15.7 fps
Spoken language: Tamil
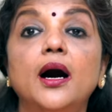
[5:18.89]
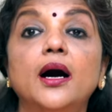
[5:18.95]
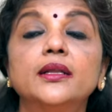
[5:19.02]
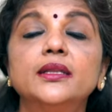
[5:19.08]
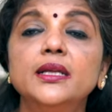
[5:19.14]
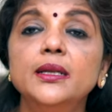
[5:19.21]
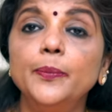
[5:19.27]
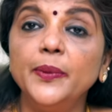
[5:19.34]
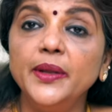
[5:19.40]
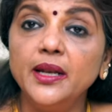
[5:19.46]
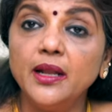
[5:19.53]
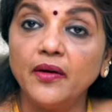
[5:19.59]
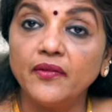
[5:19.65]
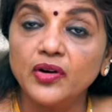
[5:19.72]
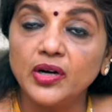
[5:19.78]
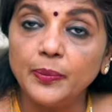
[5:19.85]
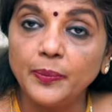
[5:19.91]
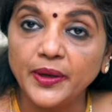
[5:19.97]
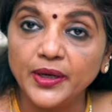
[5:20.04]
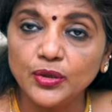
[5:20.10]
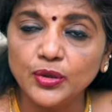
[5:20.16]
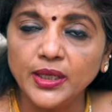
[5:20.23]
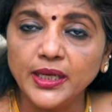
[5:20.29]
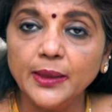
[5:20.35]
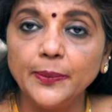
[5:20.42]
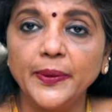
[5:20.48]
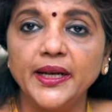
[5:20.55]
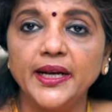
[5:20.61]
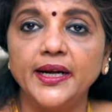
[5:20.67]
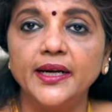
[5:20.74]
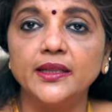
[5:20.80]
அதன் பின் அவர்கள் பரிந்துரையின்
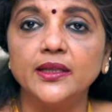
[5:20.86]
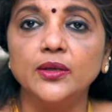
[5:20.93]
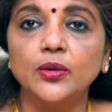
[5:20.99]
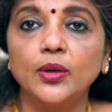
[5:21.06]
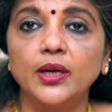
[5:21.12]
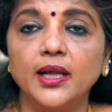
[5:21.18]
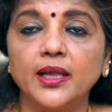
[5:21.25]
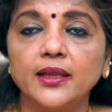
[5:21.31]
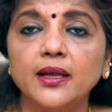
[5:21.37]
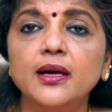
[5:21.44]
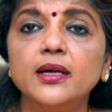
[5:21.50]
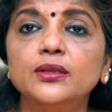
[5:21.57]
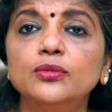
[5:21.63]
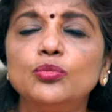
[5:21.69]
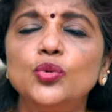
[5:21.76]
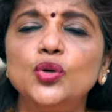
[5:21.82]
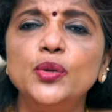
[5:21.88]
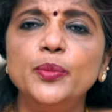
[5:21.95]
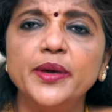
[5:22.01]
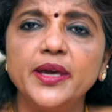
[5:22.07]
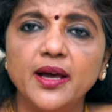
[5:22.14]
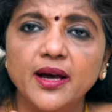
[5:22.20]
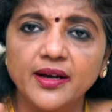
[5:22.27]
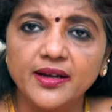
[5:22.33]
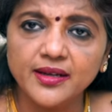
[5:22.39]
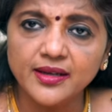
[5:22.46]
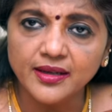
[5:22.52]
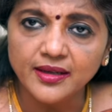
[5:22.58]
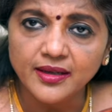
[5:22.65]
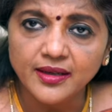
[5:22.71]
பயில எடுத்துக்கொண்டாதான் அது முழுமையாக